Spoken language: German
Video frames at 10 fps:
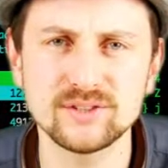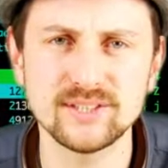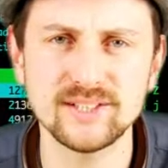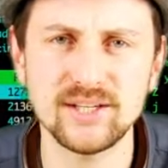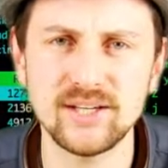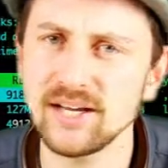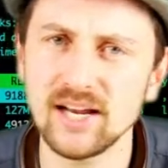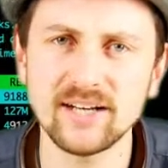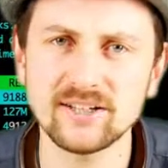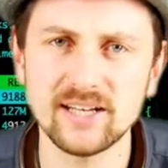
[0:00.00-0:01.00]
sind
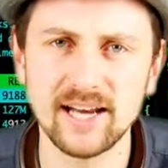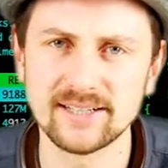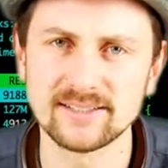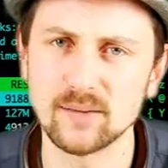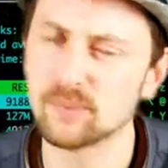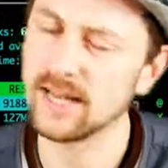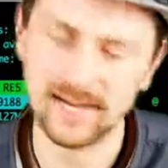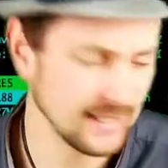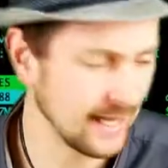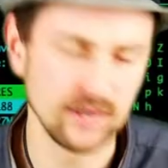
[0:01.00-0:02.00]
elendig langsam.
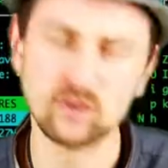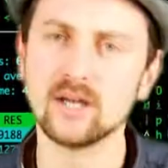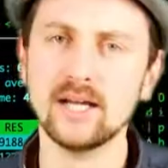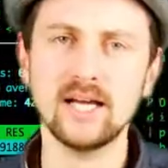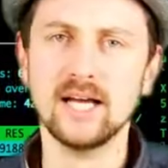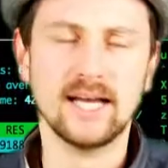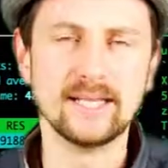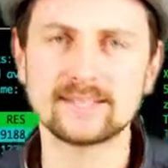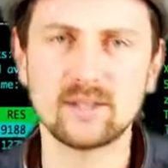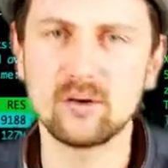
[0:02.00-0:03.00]
Keine Ahnung.
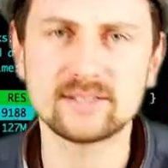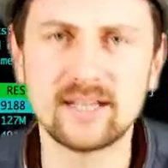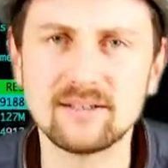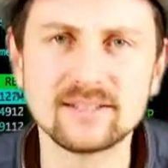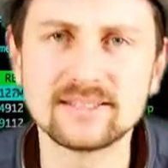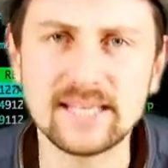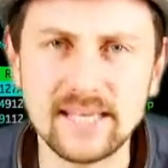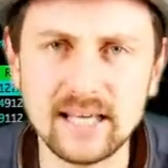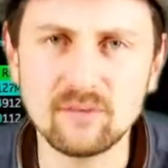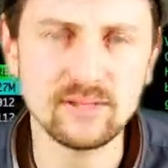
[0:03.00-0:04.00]
Es dauert teilweise
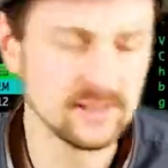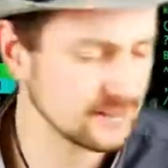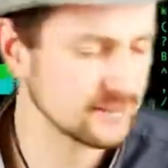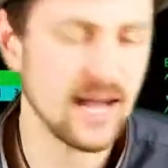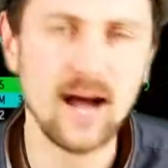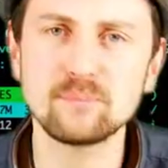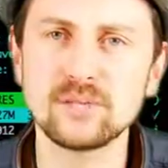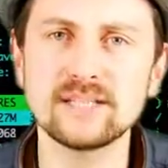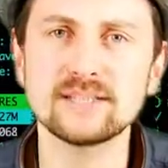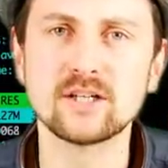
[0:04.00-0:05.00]
ewig, diese
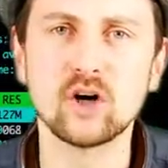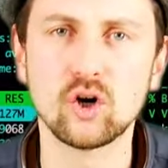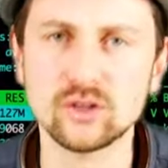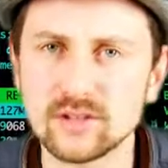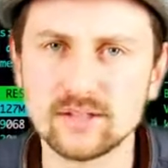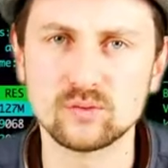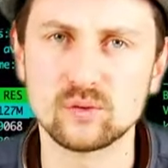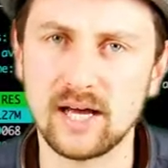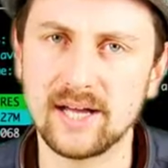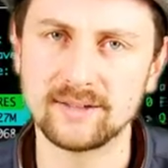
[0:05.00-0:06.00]
Update-Dinger
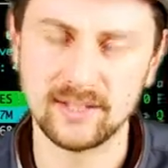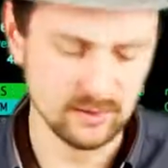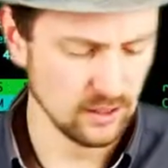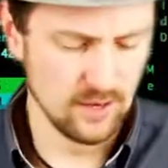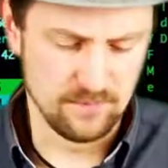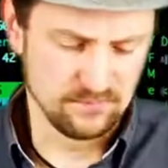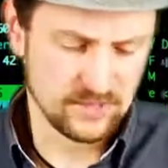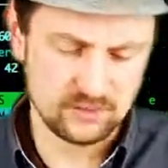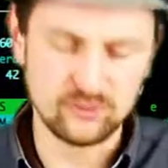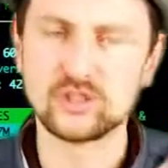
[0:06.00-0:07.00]
runterzuladen. Ja.
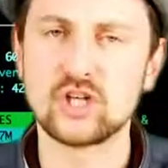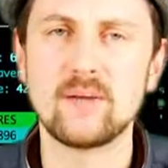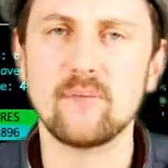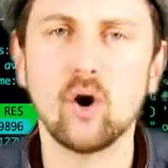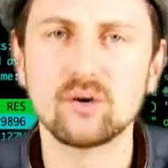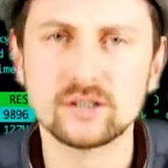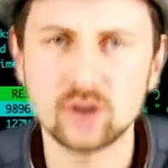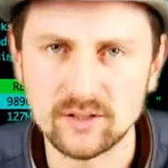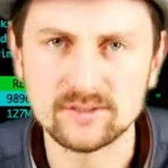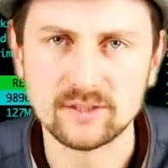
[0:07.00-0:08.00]
Das wird scheinbar auch
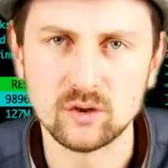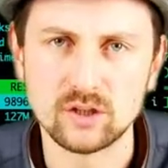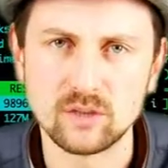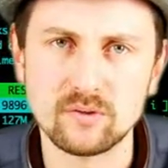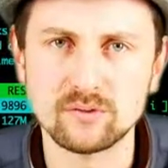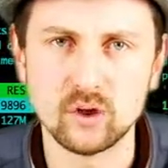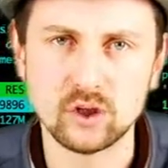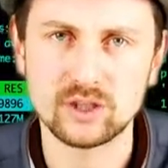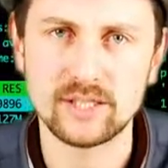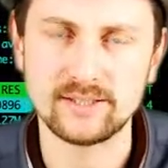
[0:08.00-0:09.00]
gedrosselt, könnte ich mir
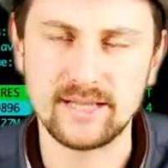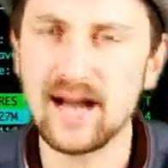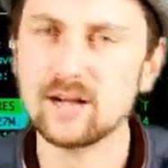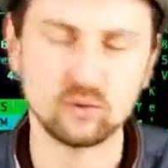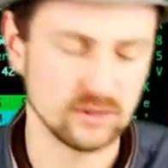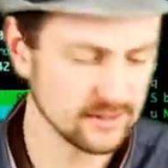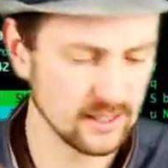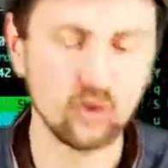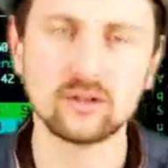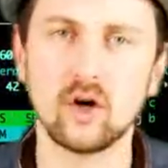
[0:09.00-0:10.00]
vorstellen. Ja, gut, ist
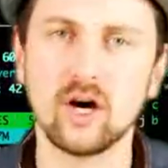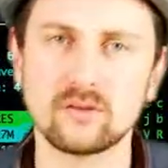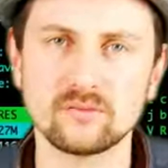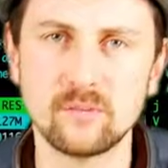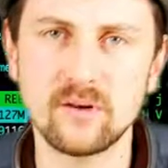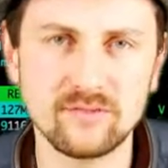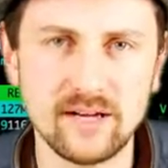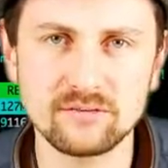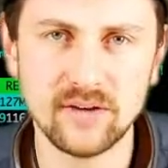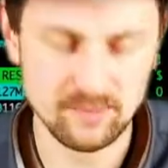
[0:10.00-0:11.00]
ja auch in Ordnung. Wenn man
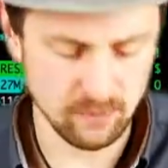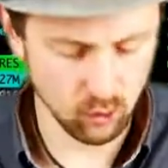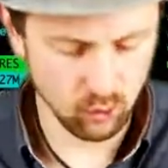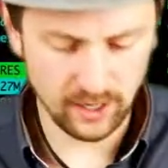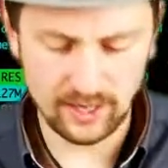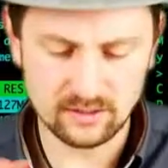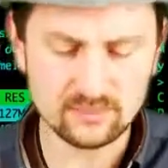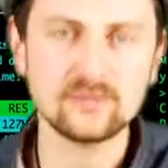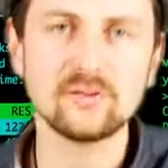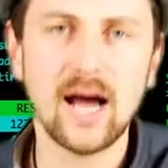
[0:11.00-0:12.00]
weltweit mal
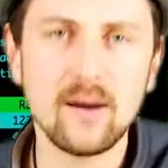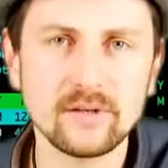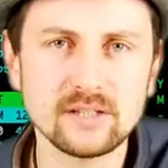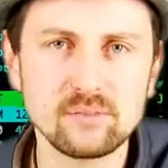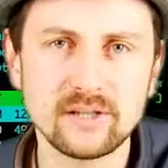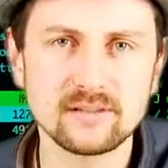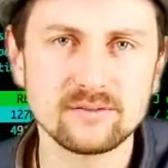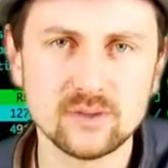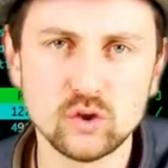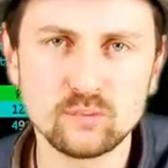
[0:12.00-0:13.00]
hochrechnet, wie viele
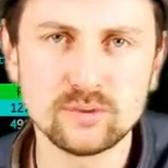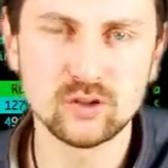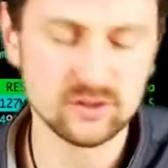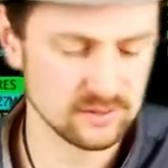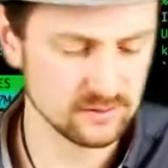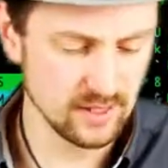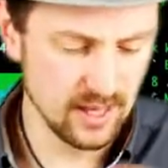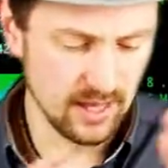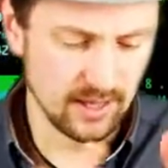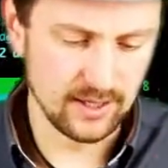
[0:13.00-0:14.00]
Arbeitsplätze Windows benutzen
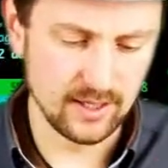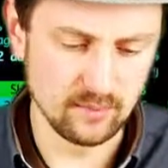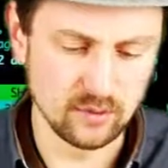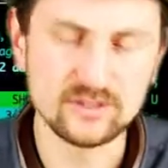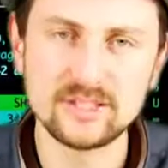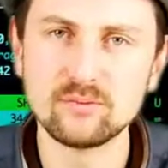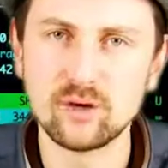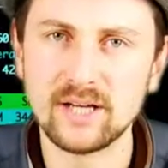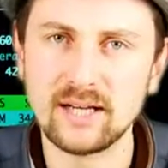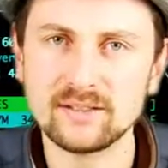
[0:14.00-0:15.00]
ähm, und die
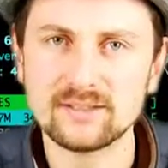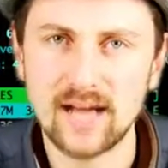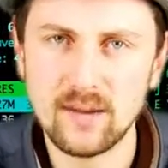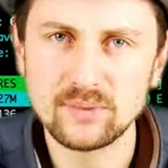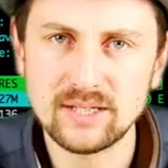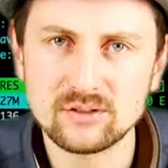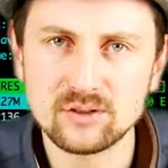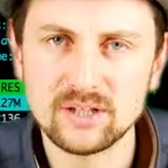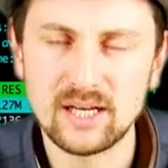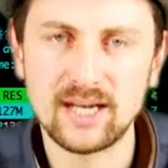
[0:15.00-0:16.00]
wollen alle diese Updates
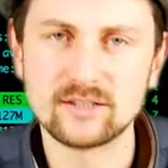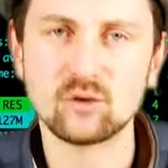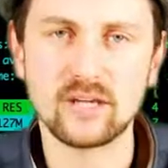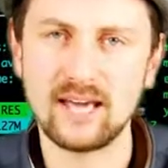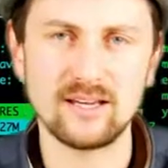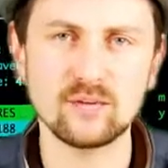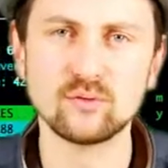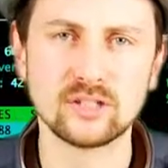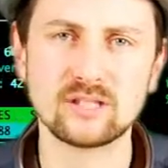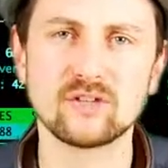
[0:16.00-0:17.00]
runterladen, okay,
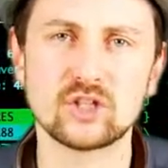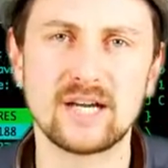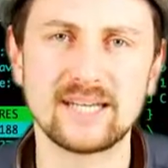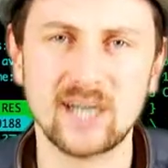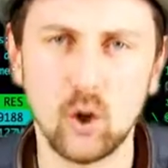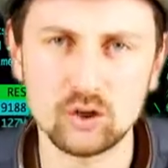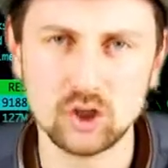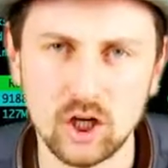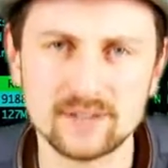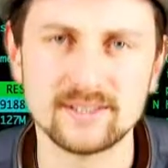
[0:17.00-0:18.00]
ich würde das wahrscheinlich auch
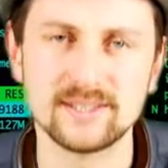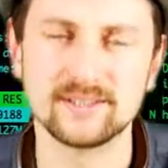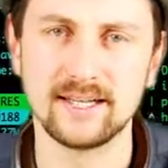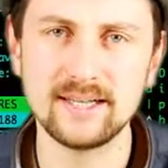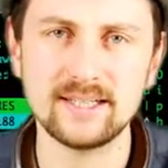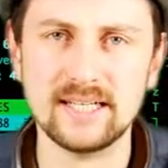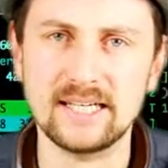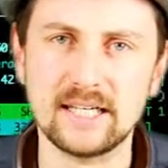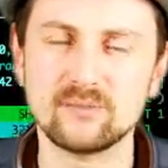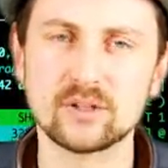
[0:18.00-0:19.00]
drosseln, ja?
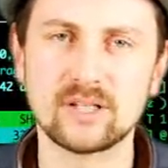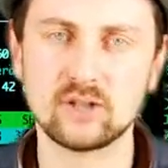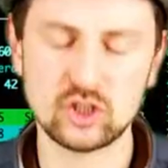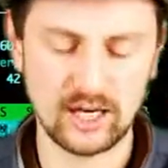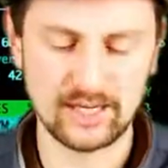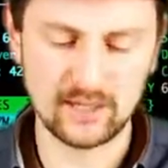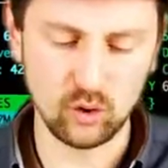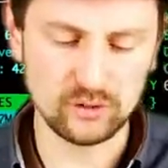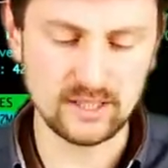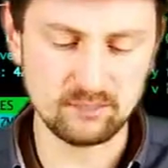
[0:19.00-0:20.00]
Ich würde da wahrscheinlich
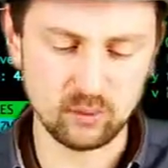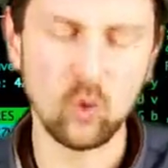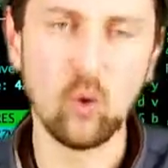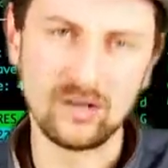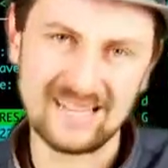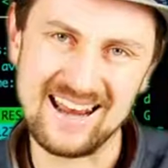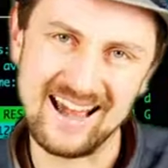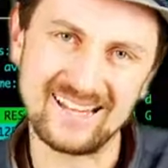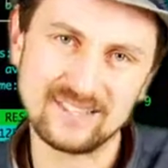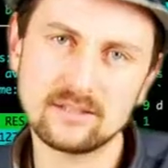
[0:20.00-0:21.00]
auch nicht pro
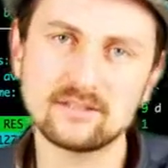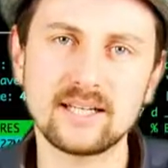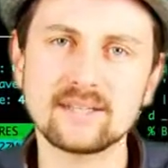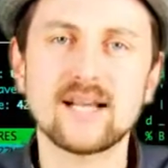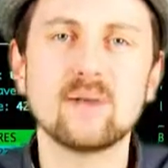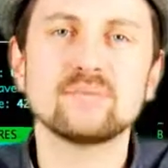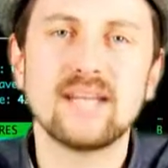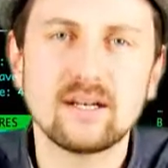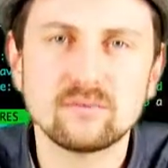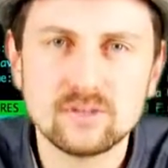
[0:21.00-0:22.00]
Client, der das
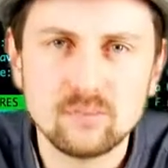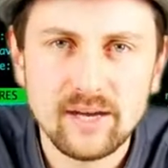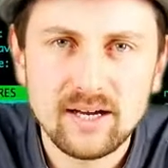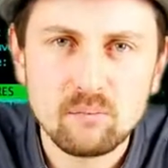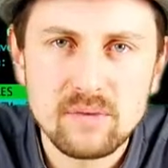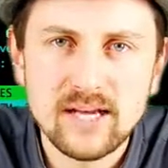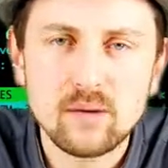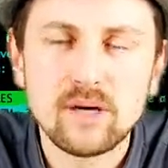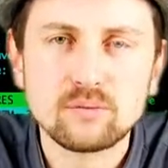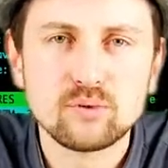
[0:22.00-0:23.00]
updaten will, mehrere
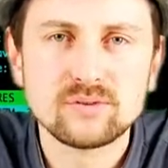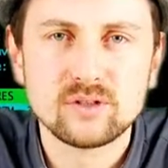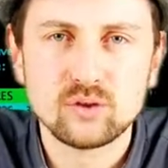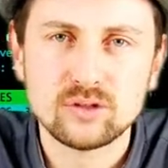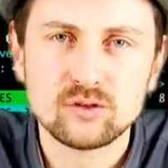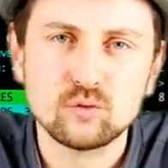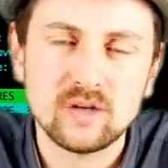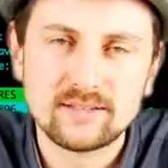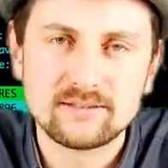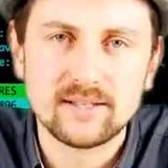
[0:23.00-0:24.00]
Megabyte pro Sekunde
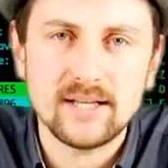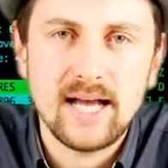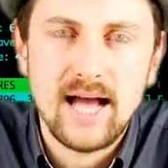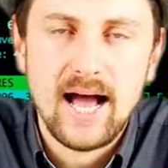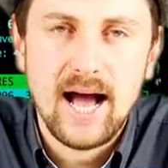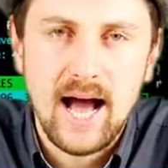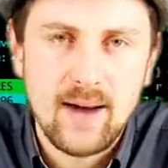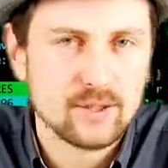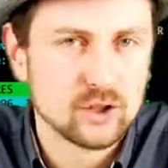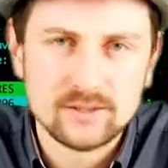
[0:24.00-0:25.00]
zulassen.
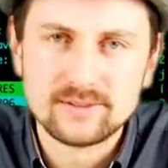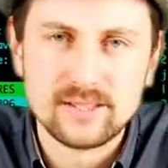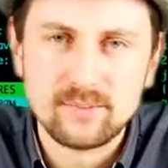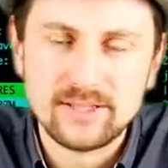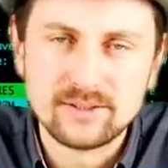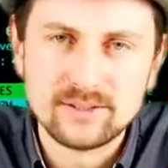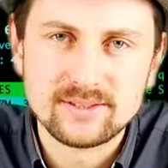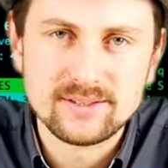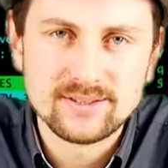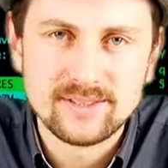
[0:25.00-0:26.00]
Aber trotzdem, also
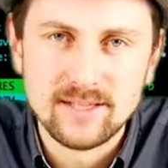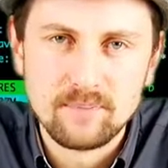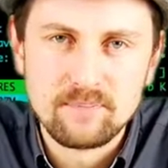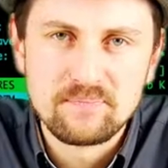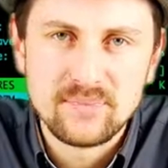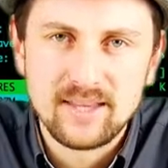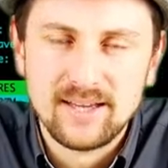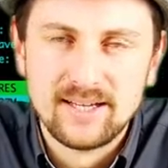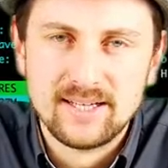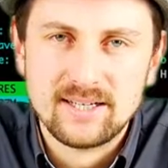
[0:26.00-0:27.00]
das ist, ähm,
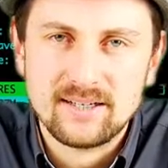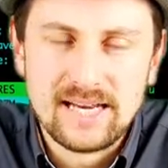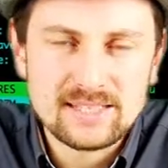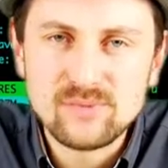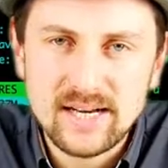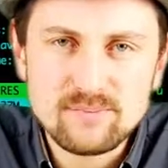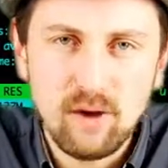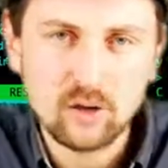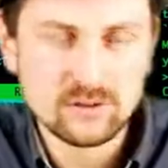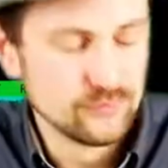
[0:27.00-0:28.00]
lassen wir das
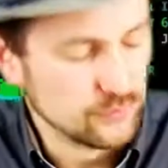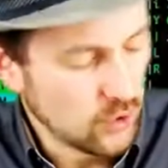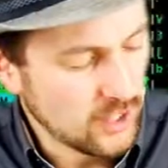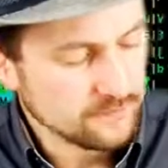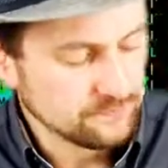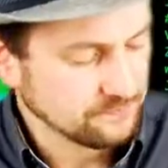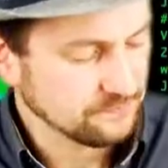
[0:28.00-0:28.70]
mal außen vor